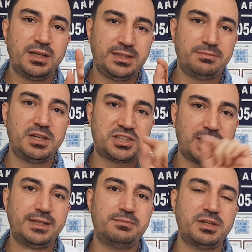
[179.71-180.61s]
25
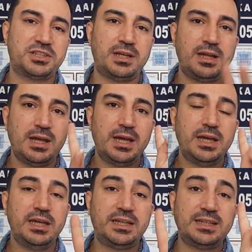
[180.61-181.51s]
lira 25 lira.
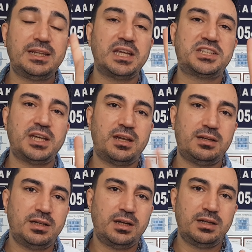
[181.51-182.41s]
2 dilekçe
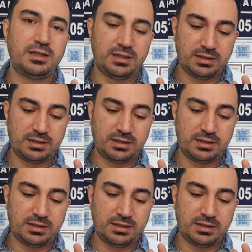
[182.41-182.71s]
e,